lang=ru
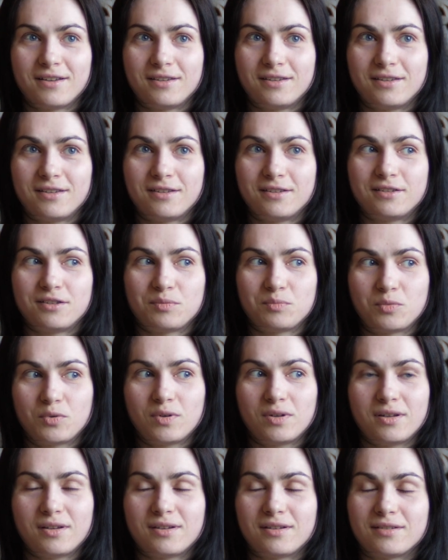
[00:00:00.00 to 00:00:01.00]
И тем
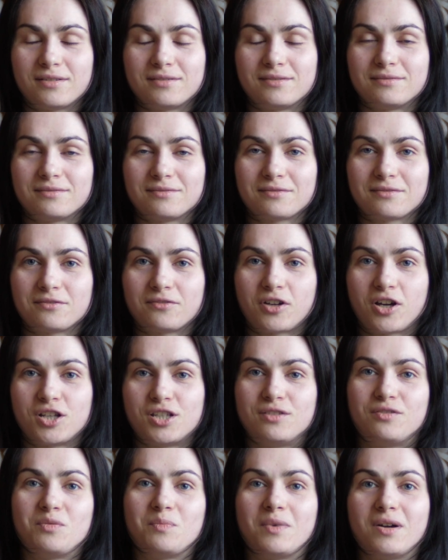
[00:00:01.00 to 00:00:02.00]
более в
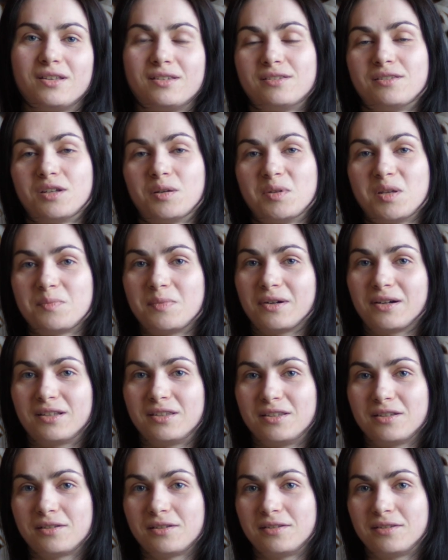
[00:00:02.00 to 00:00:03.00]
качестве мастера мне бы
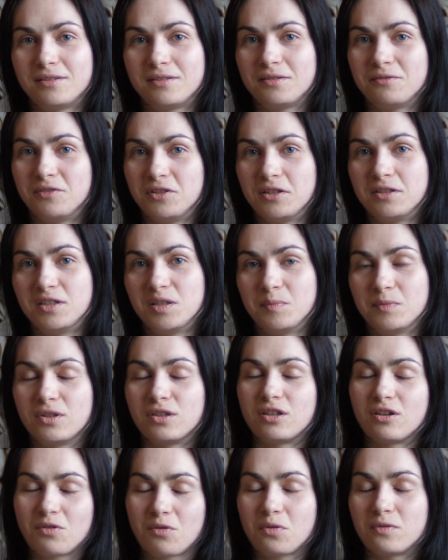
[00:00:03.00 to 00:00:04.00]
хотелось видеть
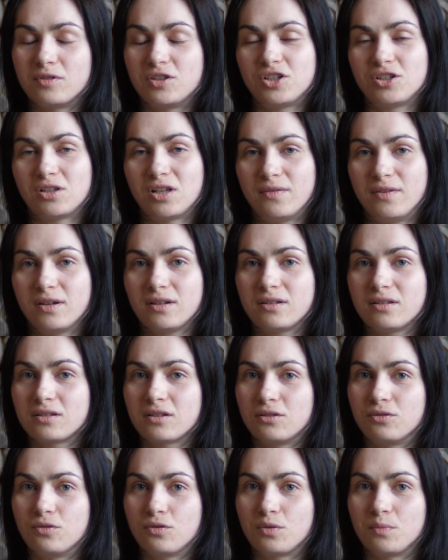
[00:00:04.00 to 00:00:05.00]
именно такого человека, с
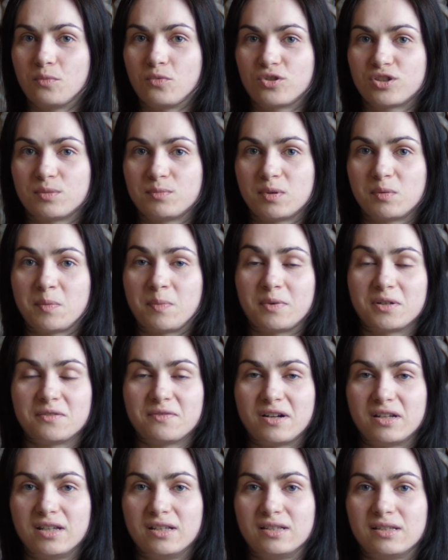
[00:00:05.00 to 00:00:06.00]
которым можно было
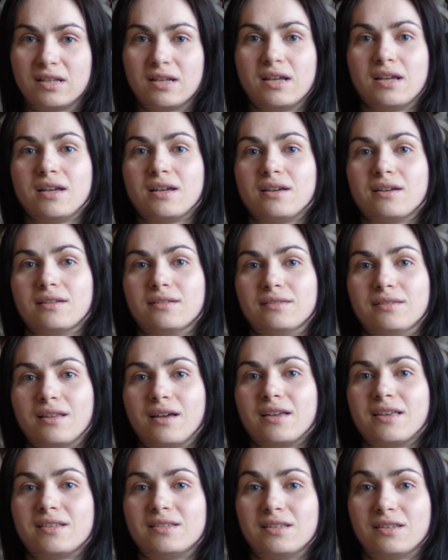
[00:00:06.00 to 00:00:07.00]
поговорить
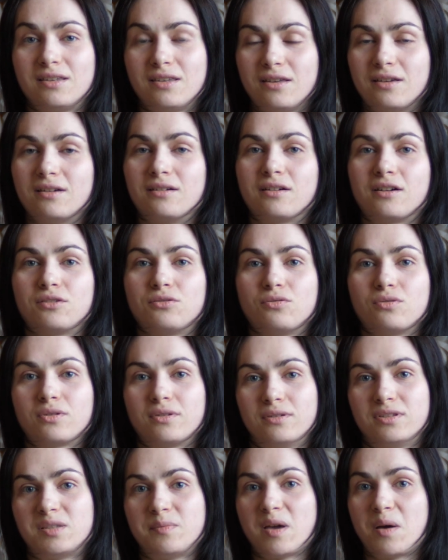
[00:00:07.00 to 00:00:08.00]
на языке,
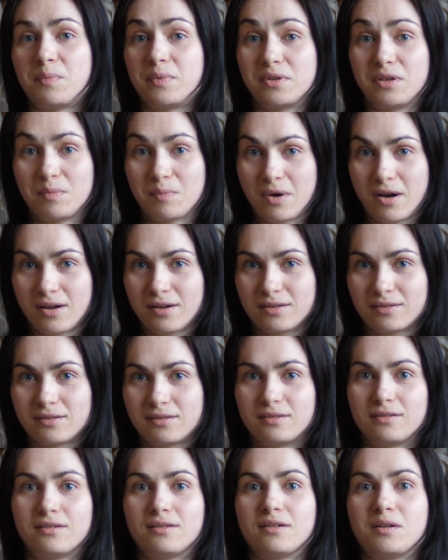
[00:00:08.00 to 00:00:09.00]
который тебя понимает,
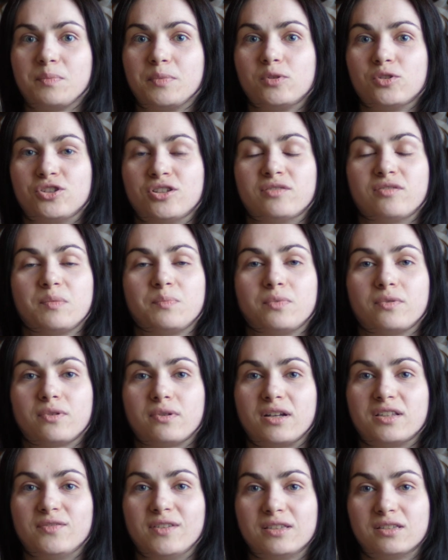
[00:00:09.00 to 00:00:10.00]
а, получить
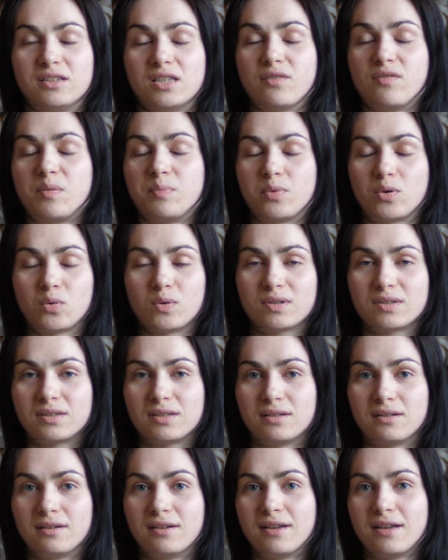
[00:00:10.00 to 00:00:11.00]
ответы на
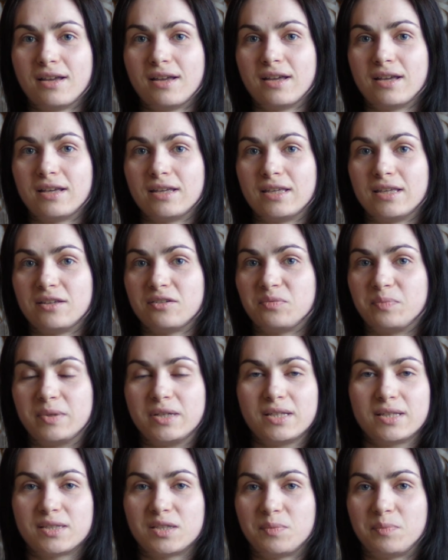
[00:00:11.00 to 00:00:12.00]
вопросы и, в
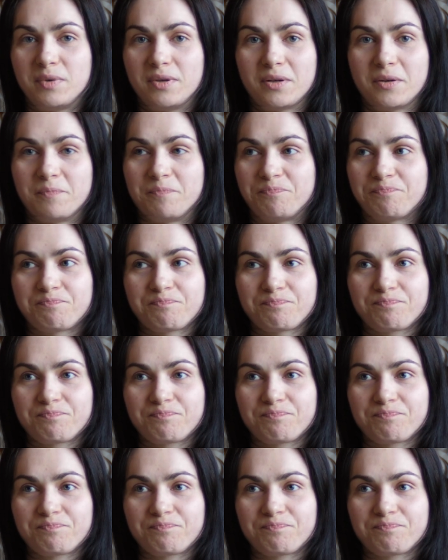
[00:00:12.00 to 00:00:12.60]
принципе,